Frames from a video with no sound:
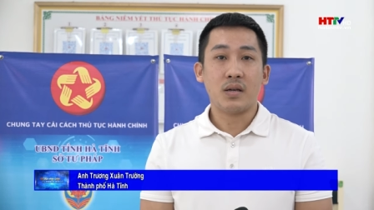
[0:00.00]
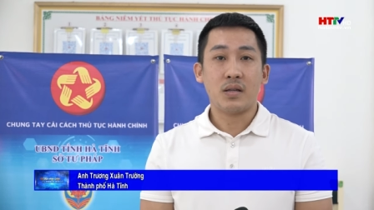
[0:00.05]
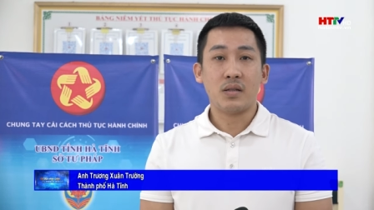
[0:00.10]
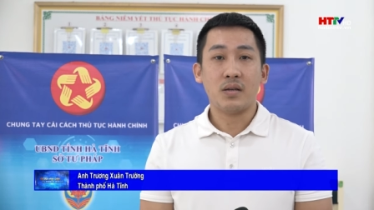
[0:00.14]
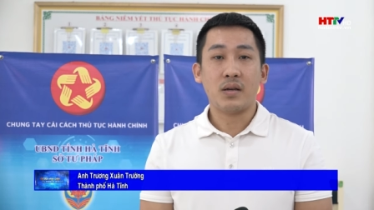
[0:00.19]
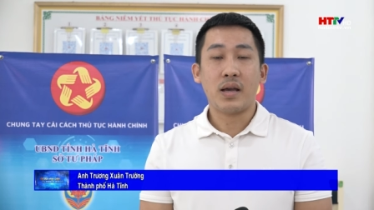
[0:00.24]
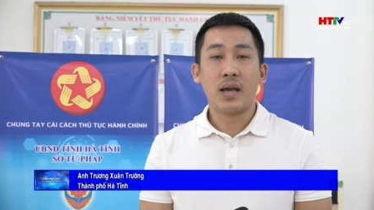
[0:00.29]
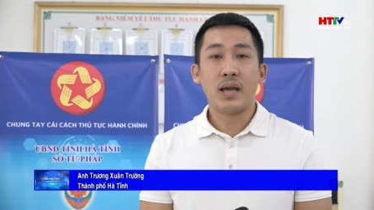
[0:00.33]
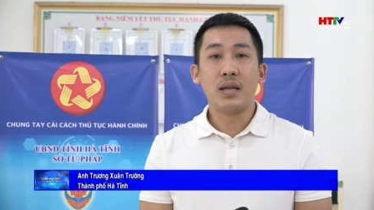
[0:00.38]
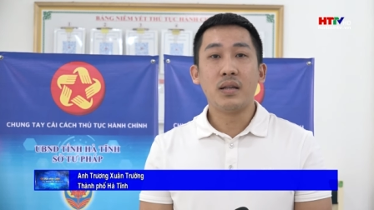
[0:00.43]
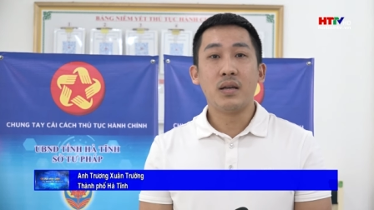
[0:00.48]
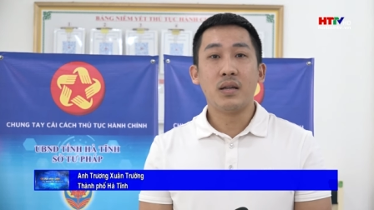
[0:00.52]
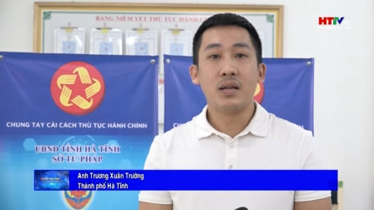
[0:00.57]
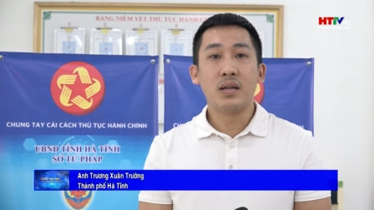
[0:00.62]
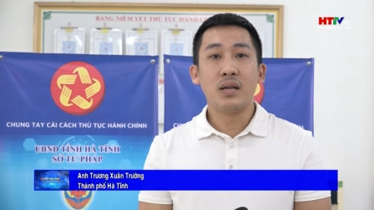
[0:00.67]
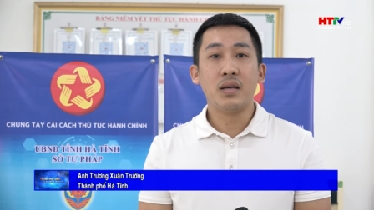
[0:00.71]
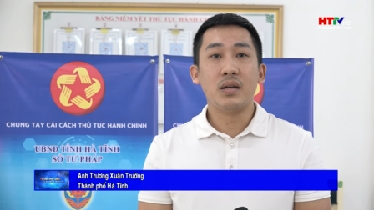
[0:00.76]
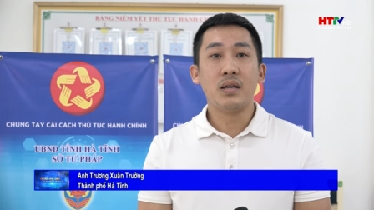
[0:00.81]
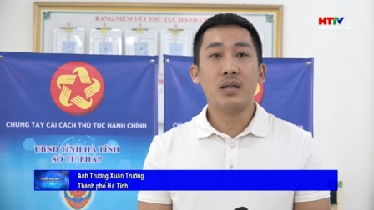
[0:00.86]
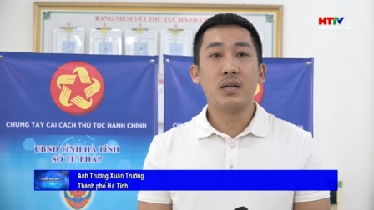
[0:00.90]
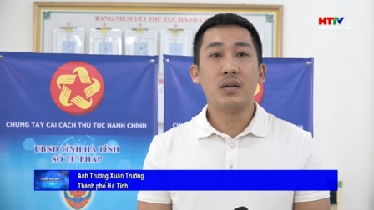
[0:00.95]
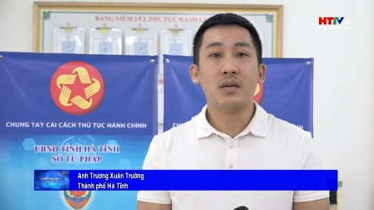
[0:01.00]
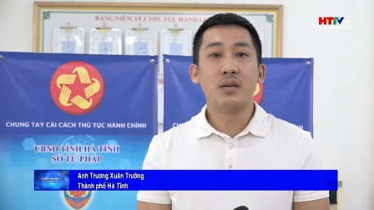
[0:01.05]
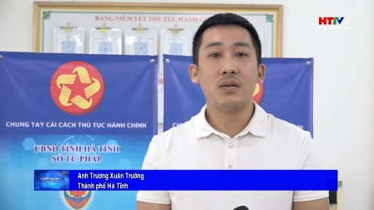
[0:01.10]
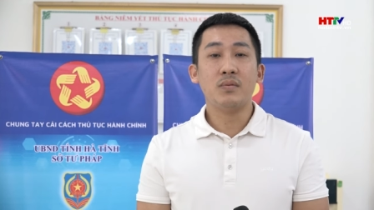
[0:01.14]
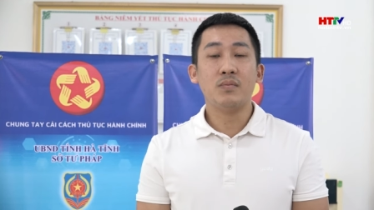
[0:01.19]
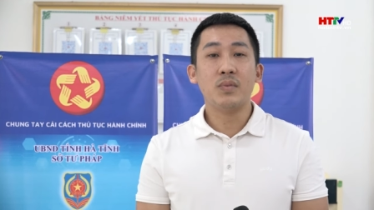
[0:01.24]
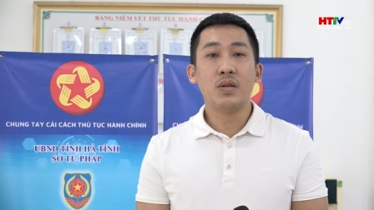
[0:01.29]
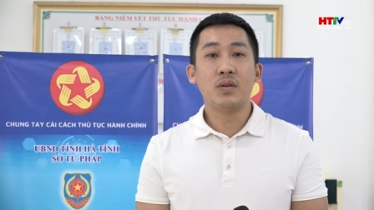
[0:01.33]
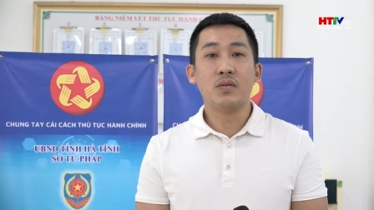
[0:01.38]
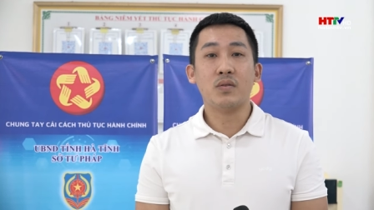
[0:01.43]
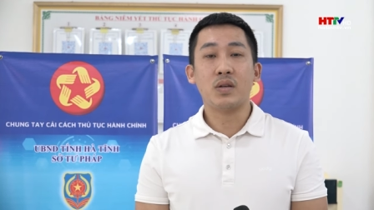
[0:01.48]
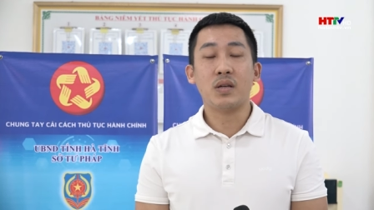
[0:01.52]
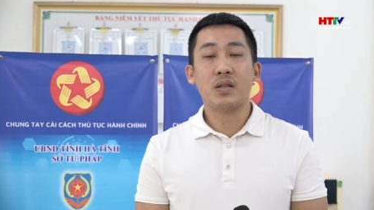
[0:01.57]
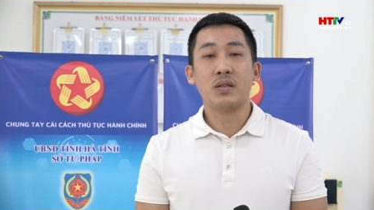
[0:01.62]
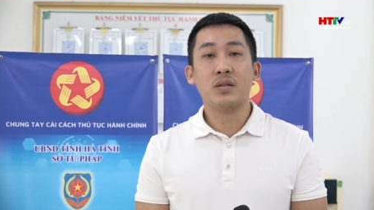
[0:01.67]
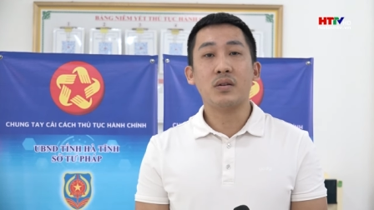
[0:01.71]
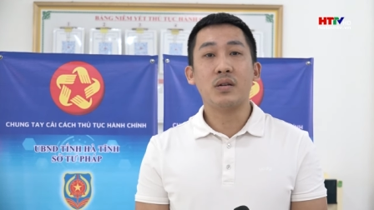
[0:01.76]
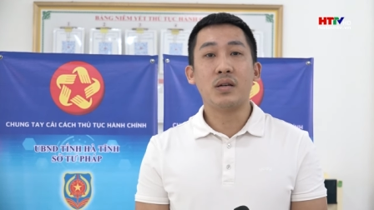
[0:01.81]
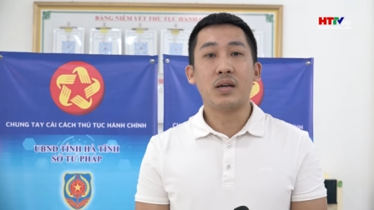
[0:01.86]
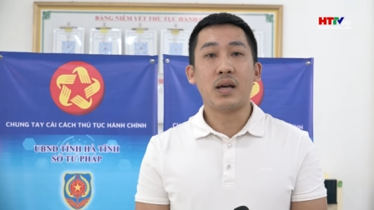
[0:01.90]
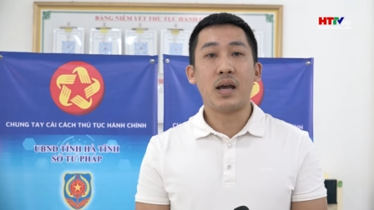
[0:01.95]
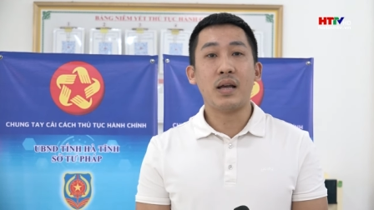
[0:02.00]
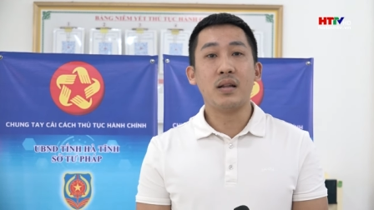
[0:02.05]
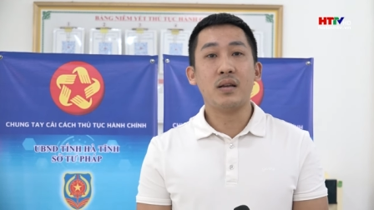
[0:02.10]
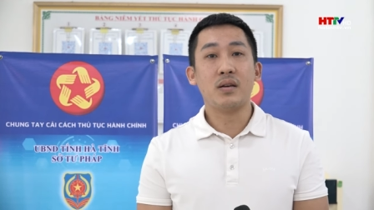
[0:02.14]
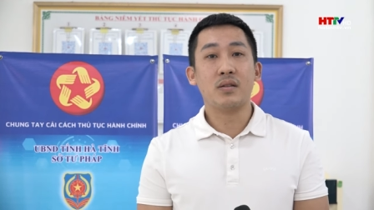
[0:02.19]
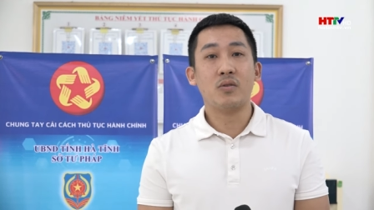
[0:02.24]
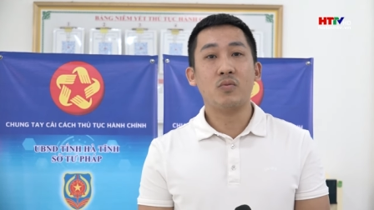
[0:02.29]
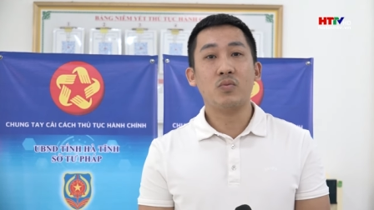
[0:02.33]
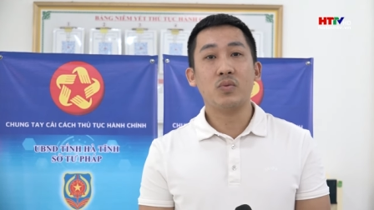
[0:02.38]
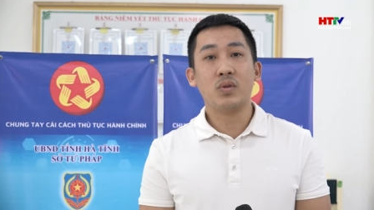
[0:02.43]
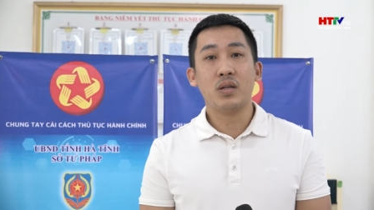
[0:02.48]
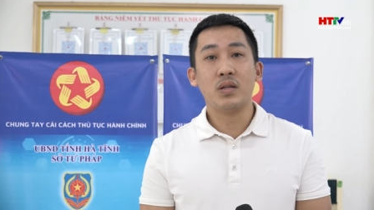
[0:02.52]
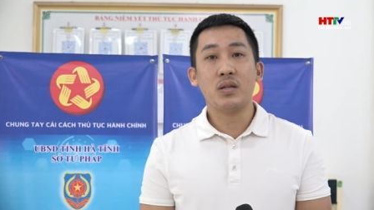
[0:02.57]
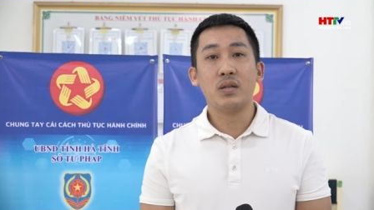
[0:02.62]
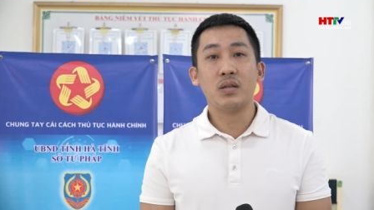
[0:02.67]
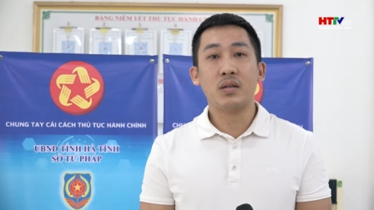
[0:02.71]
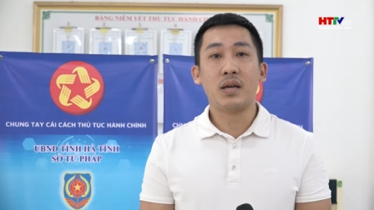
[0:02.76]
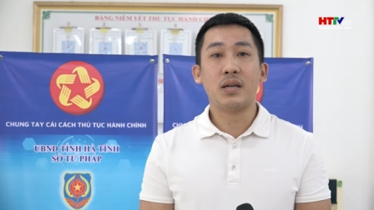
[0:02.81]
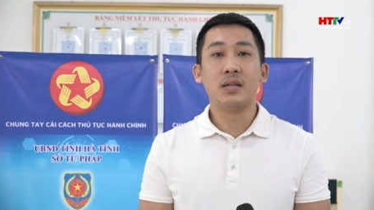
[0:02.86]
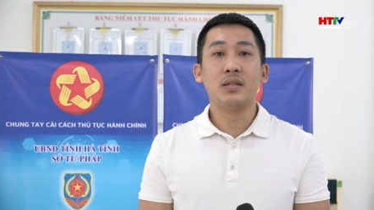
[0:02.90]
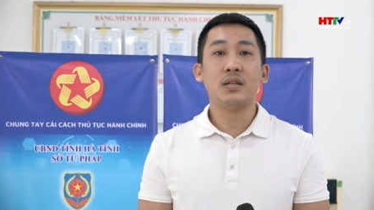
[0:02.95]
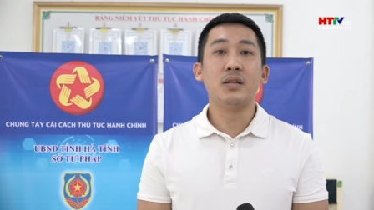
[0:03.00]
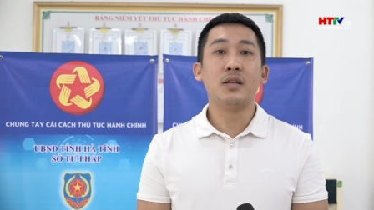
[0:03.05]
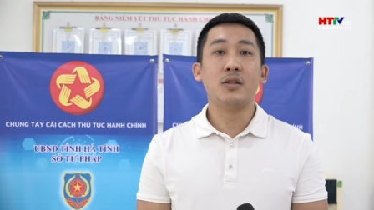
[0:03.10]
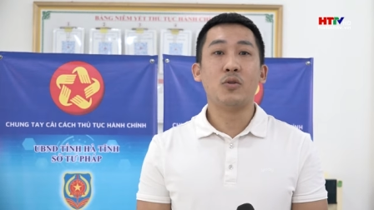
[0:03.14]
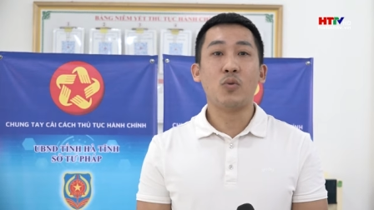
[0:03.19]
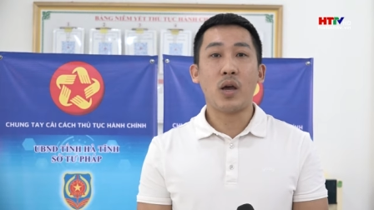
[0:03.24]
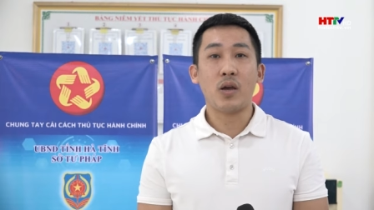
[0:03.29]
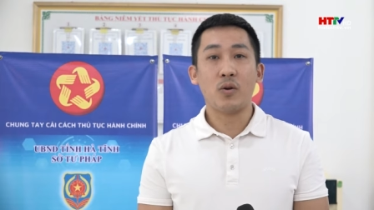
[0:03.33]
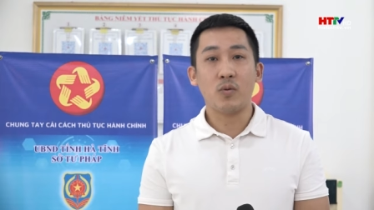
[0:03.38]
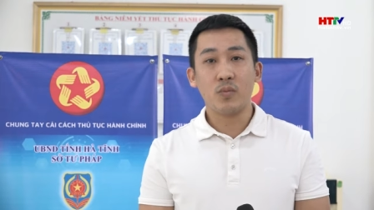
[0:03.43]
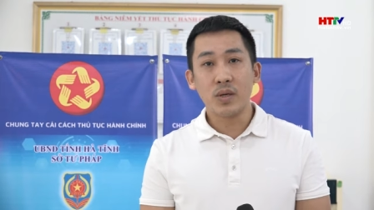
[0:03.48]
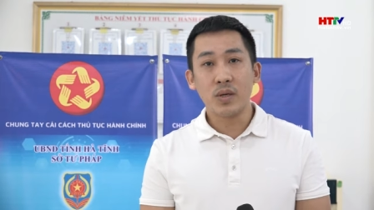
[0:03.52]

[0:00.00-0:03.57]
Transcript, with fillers: cái thứ hai nữa là mình có thể tự khai được thông tin ngay trên điện thoại của